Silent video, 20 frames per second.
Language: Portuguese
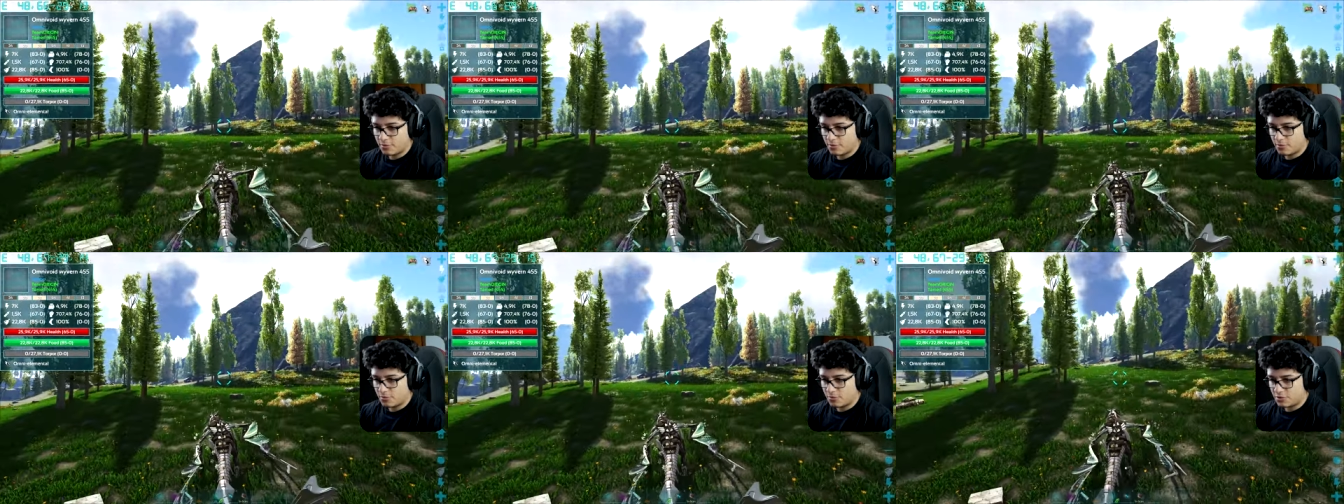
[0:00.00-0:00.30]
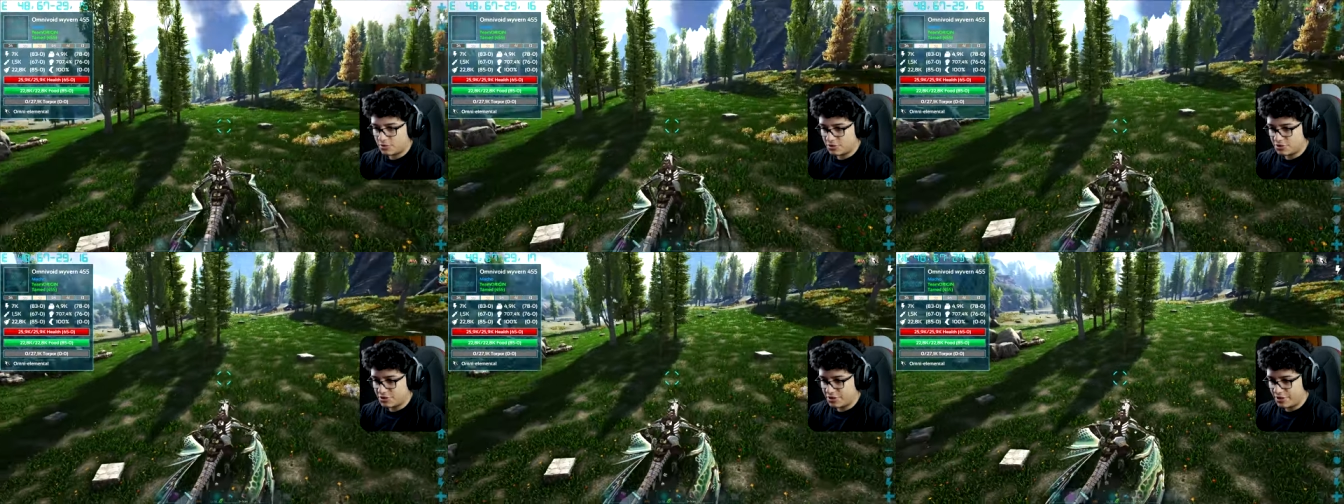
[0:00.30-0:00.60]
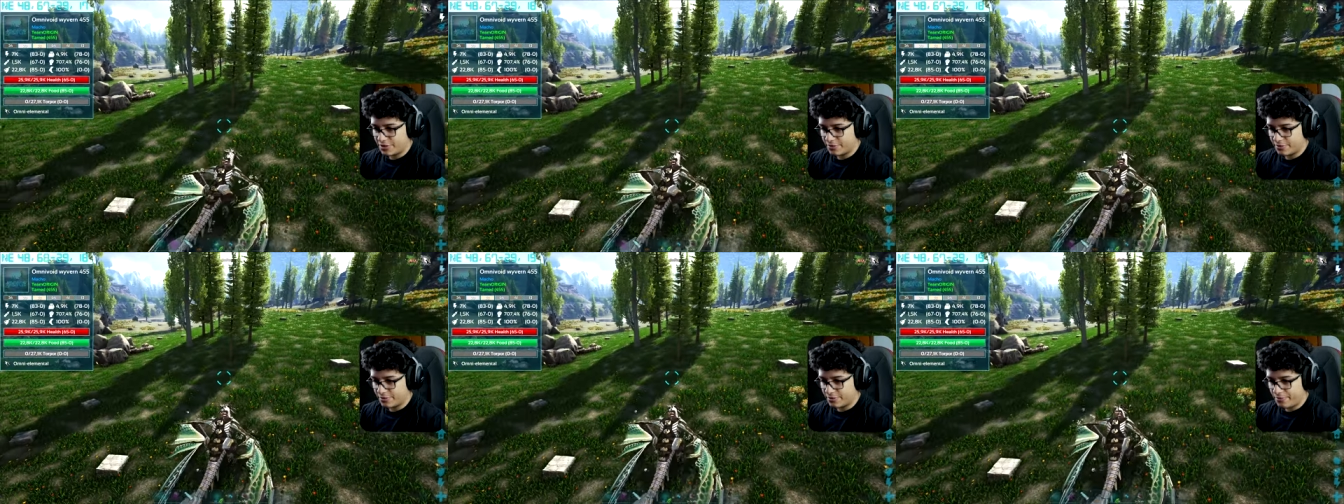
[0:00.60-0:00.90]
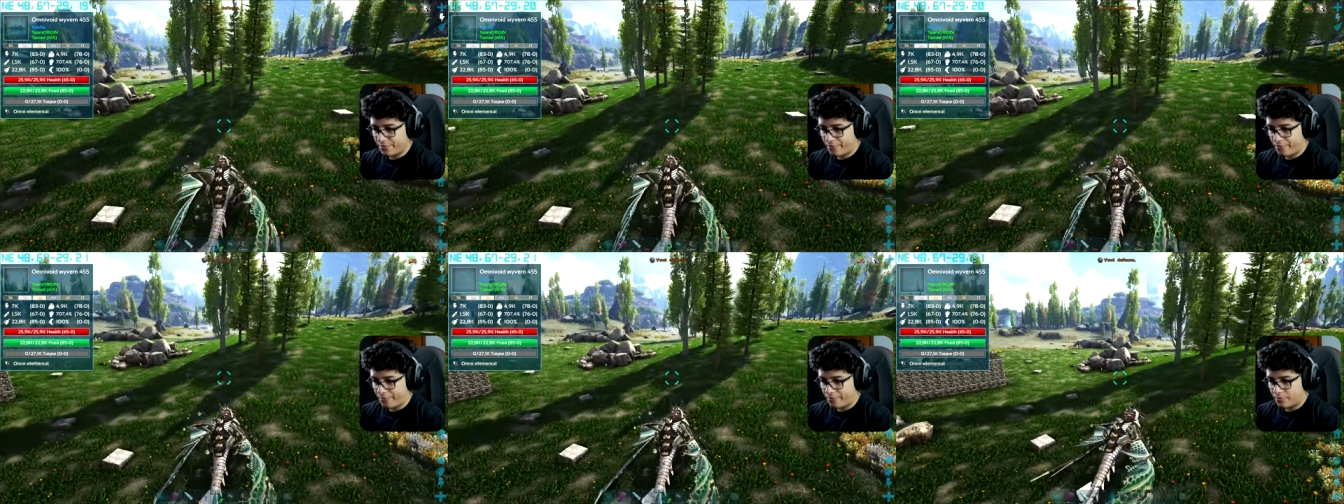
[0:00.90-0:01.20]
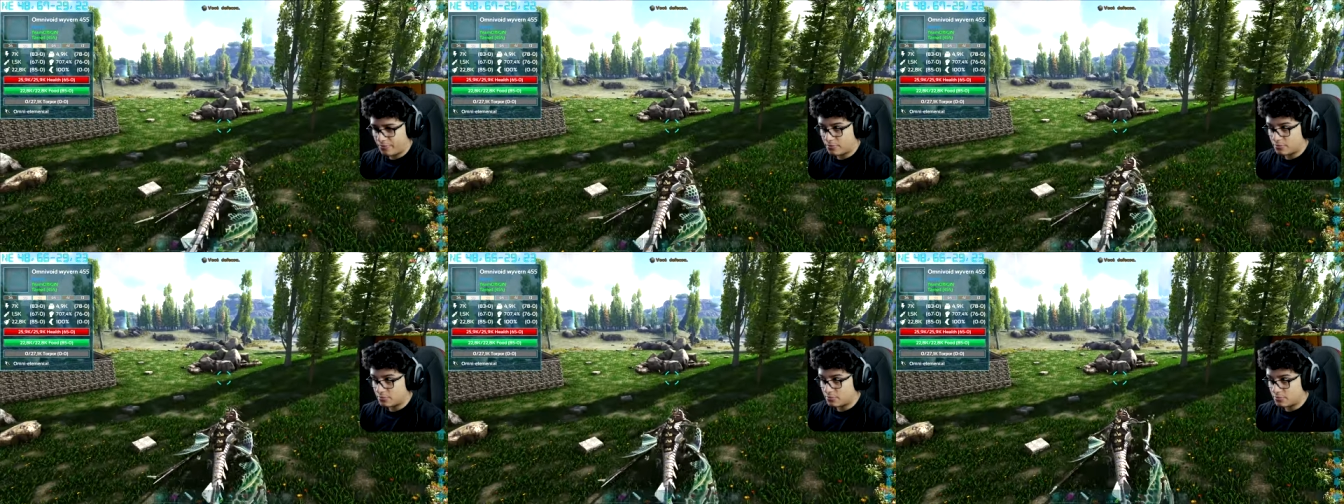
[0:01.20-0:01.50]
Botão direito.
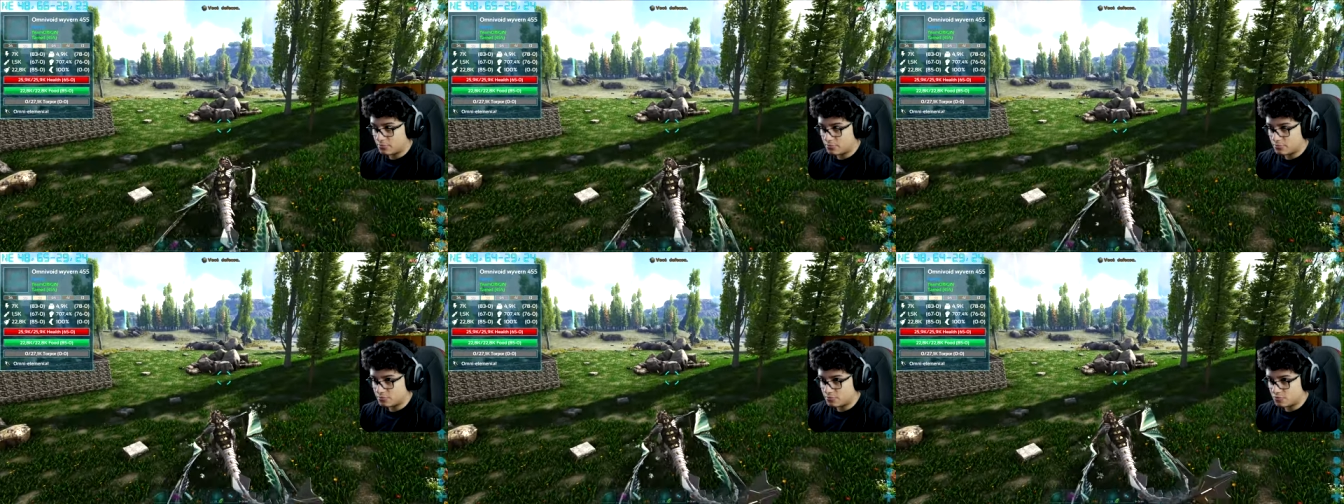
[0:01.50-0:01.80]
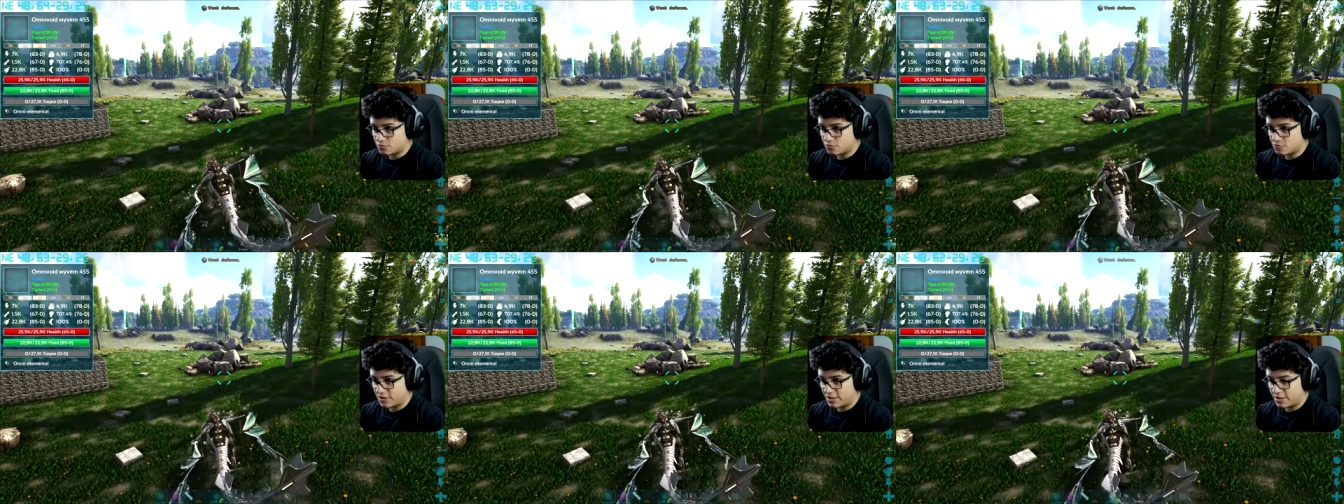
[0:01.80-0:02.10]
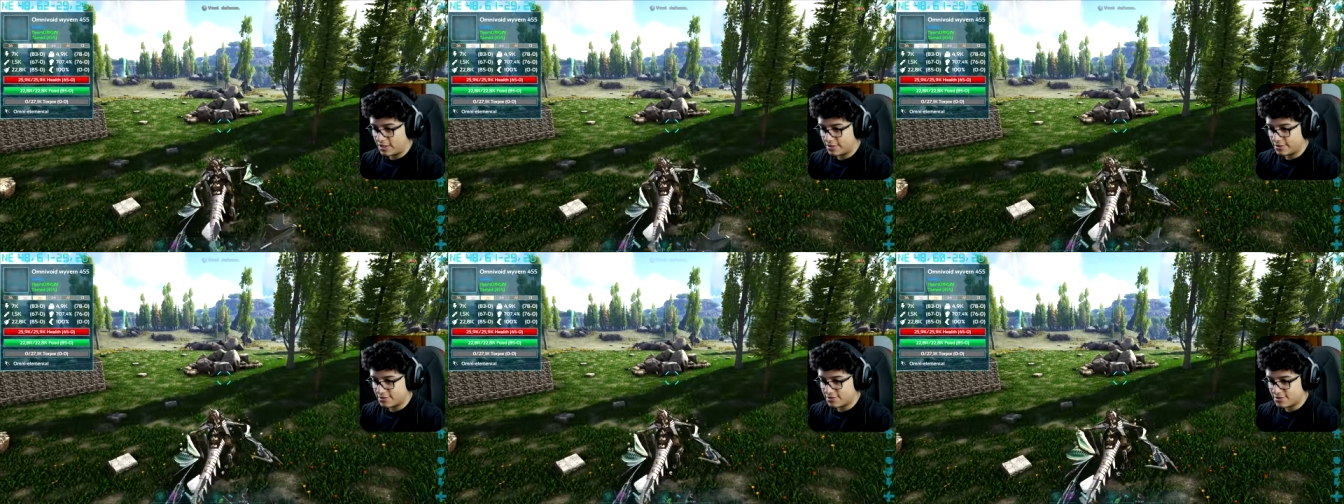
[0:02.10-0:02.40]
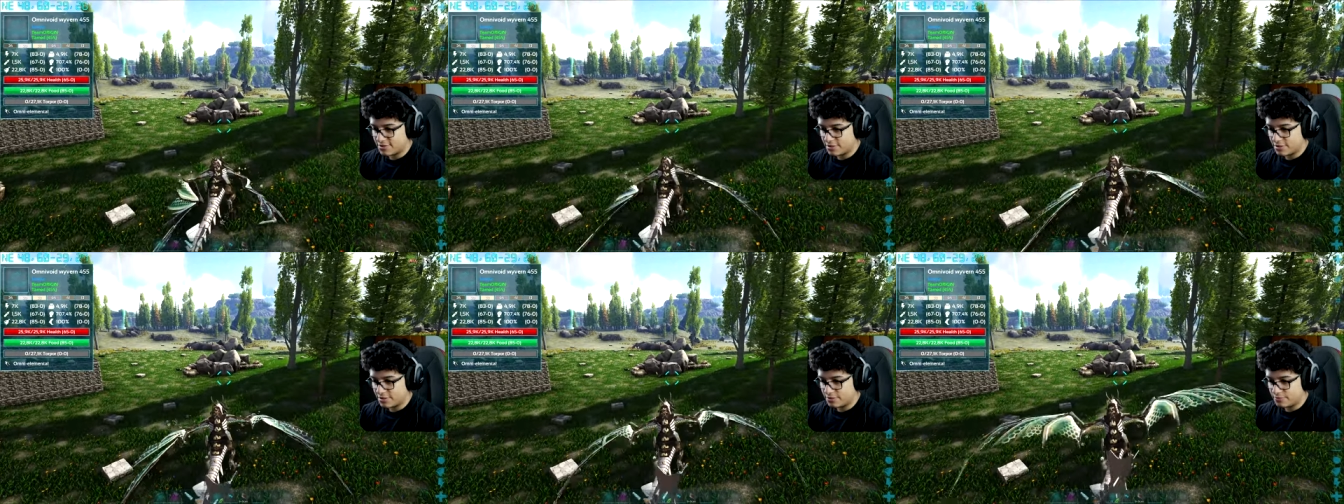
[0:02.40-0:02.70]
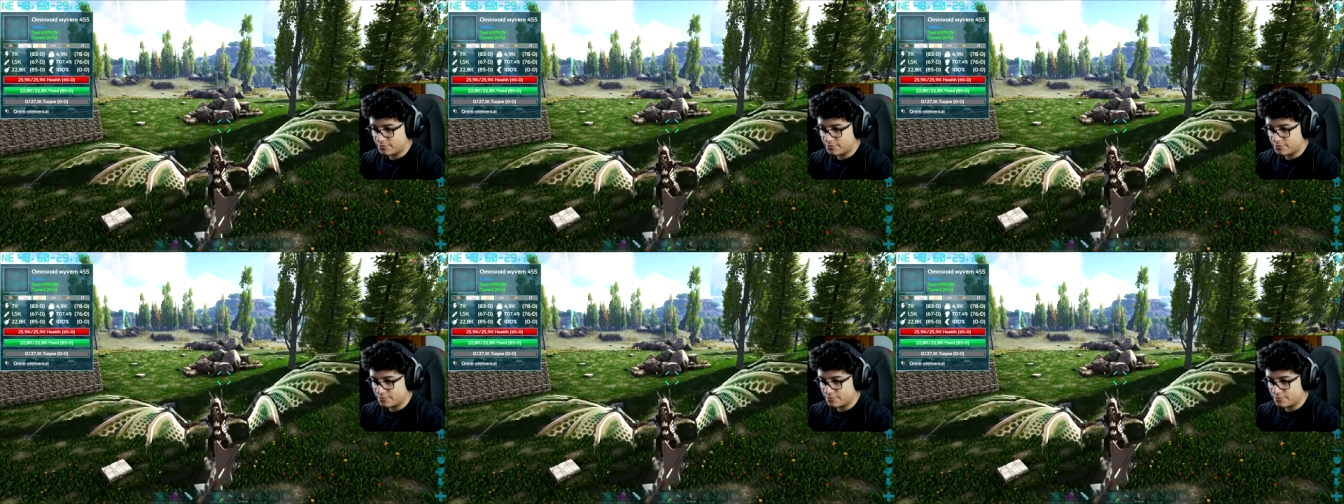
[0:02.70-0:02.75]
É nada, C.